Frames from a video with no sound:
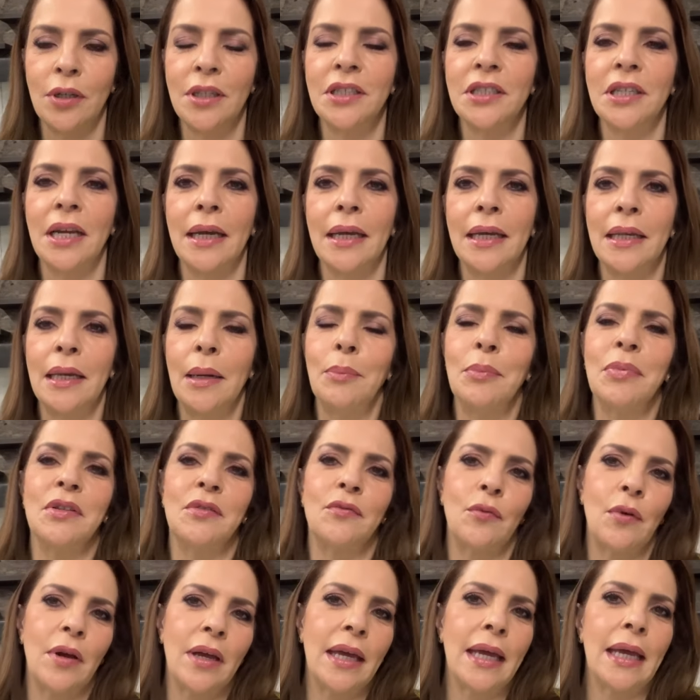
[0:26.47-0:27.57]
Y Shakira pues
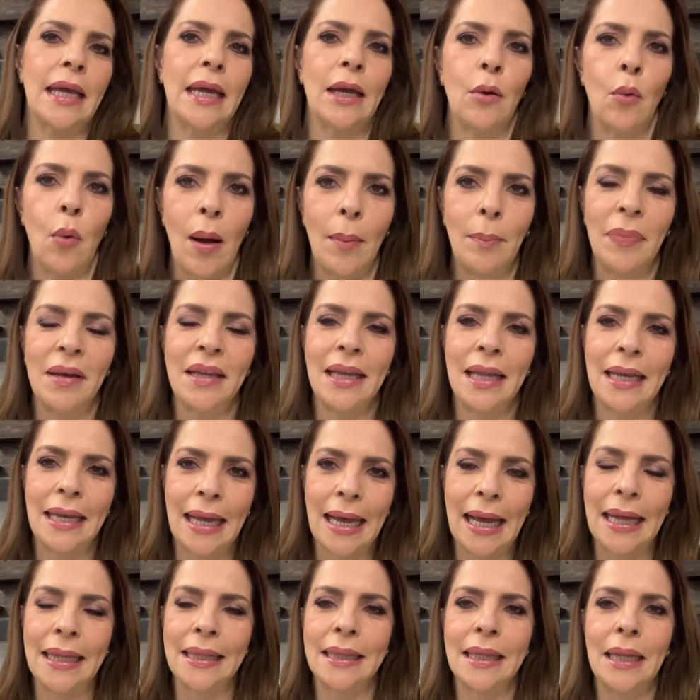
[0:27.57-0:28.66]
fue en guapa y
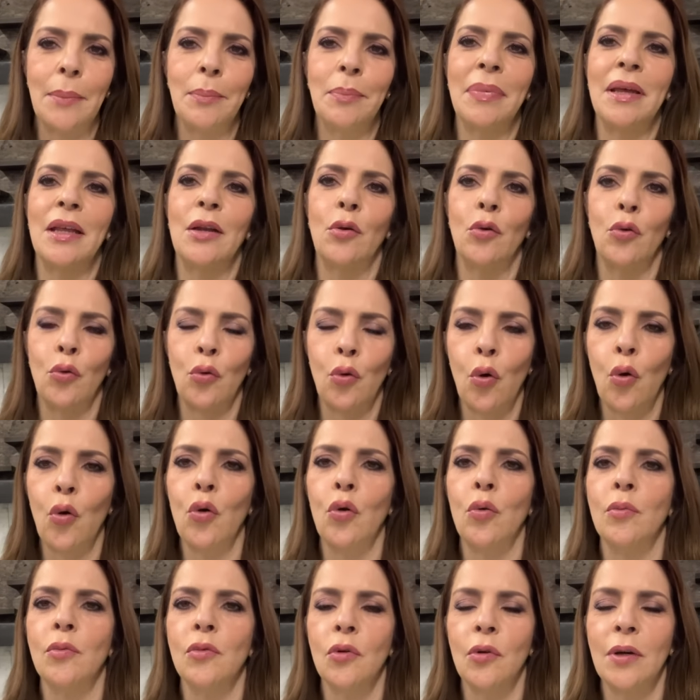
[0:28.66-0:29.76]
elegante, pero no
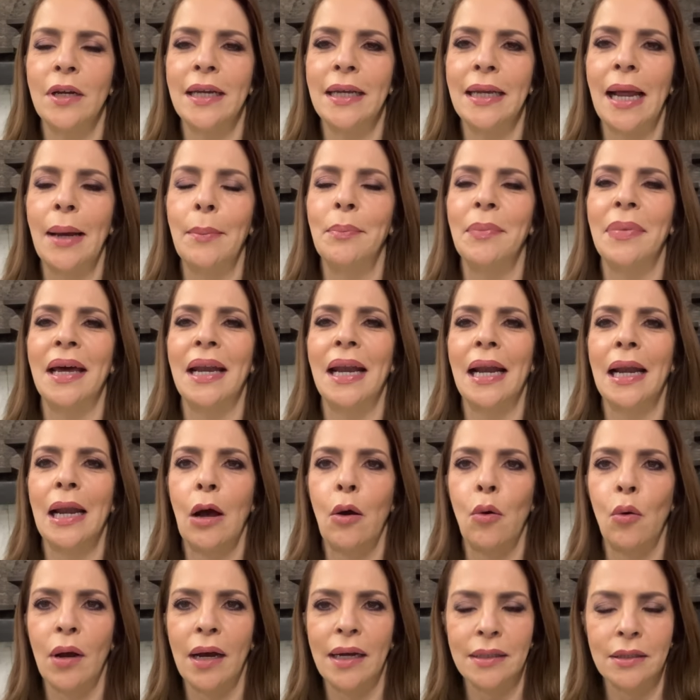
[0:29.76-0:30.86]
como era para la
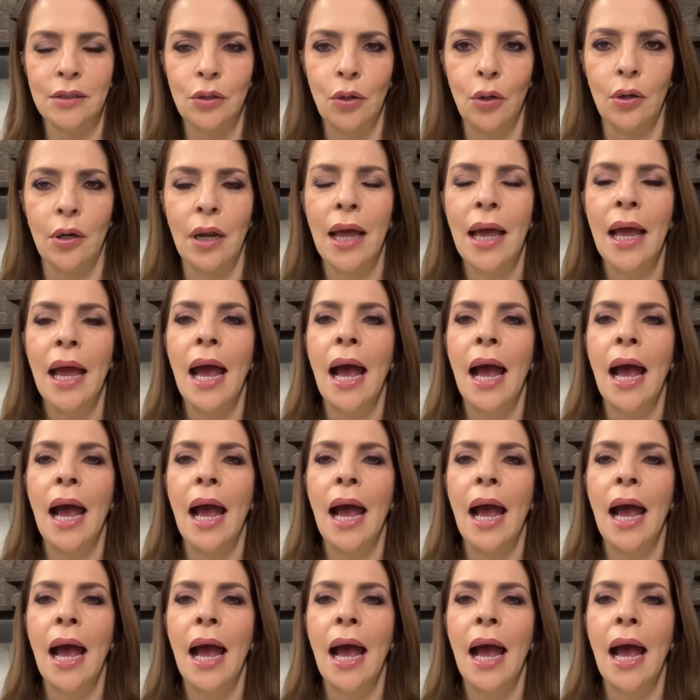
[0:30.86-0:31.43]
ocasión.